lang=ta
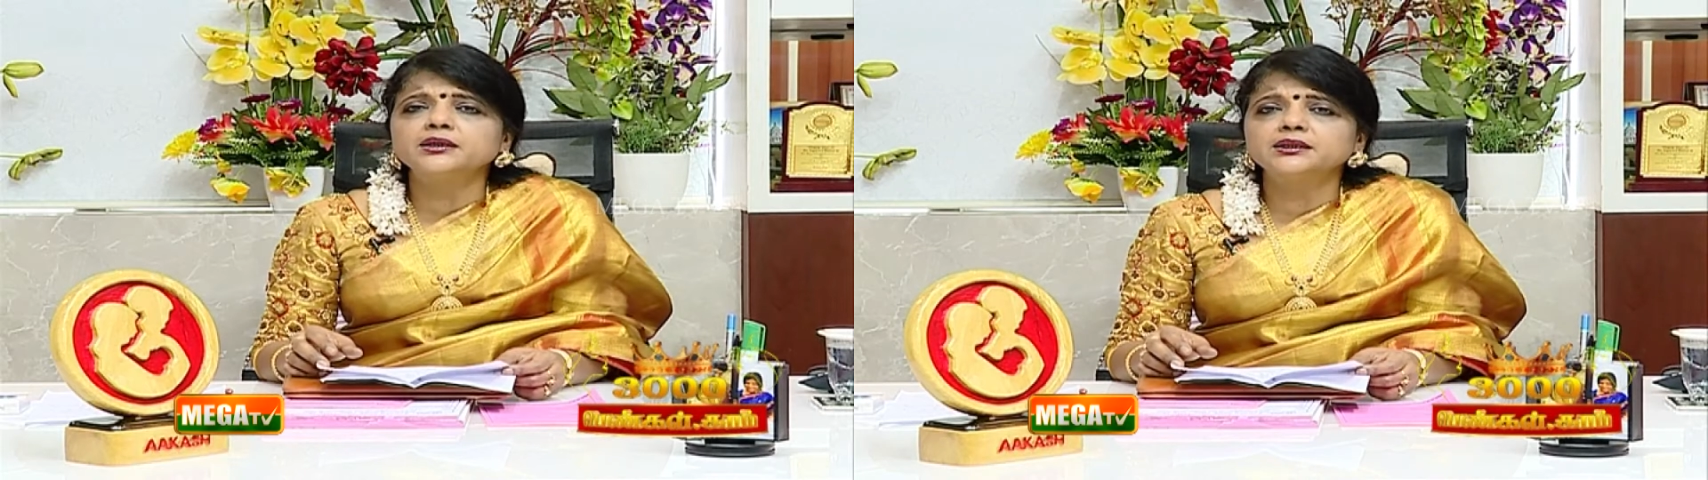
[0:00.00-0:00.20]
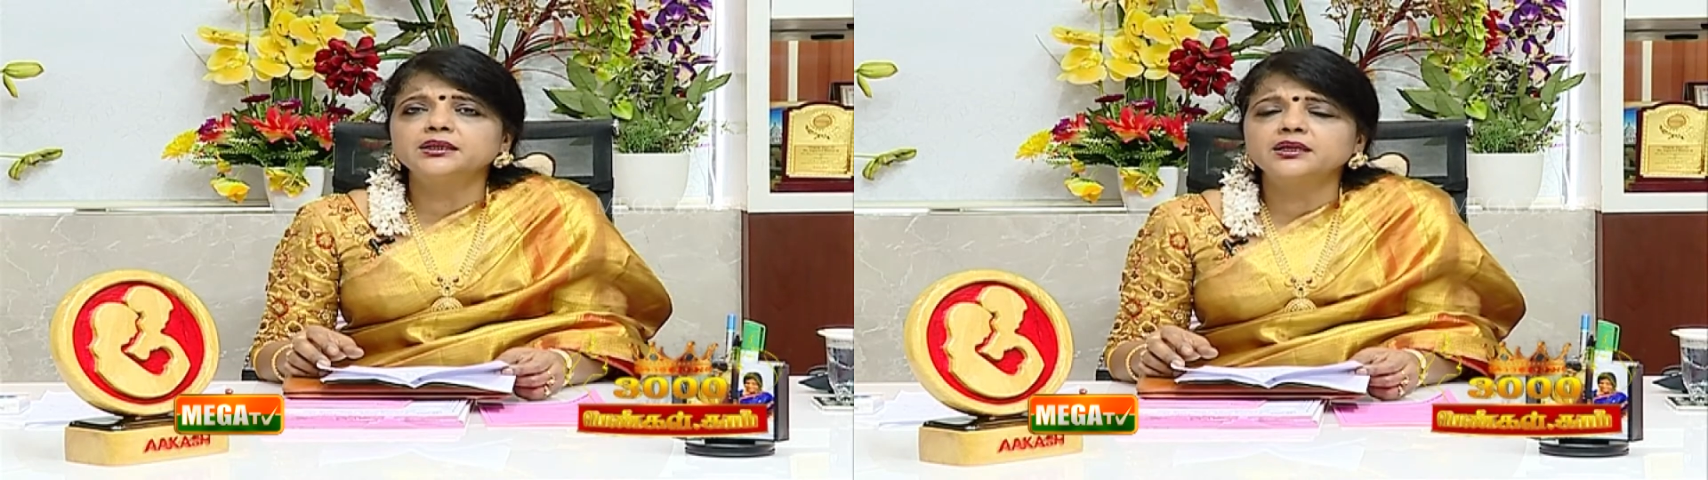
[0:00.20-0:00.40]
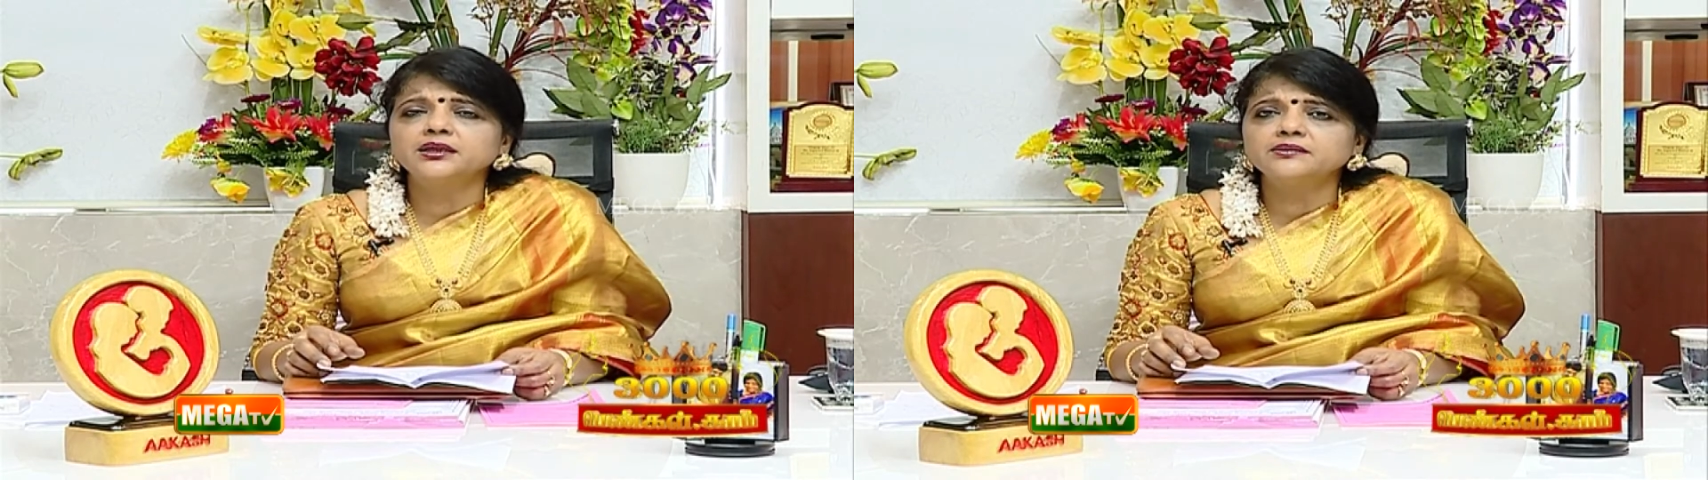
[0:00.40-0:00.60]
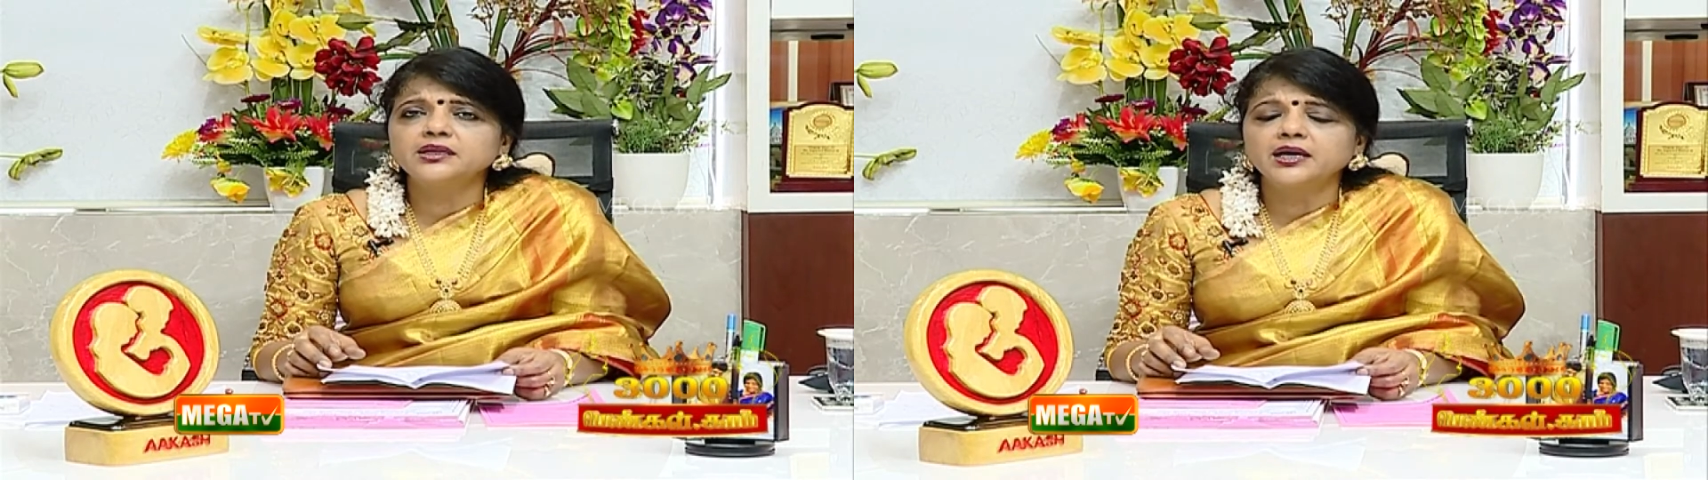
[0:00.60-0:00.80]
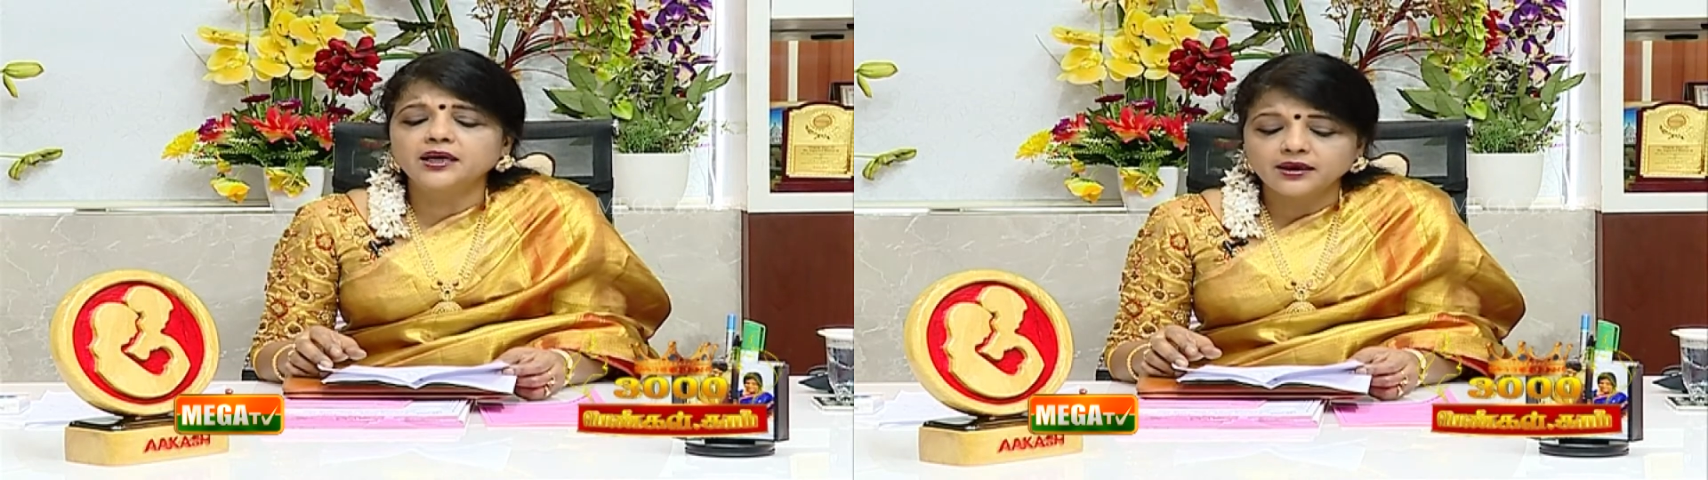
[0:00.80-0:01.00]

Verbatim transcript: மாதத்தில் அதாவது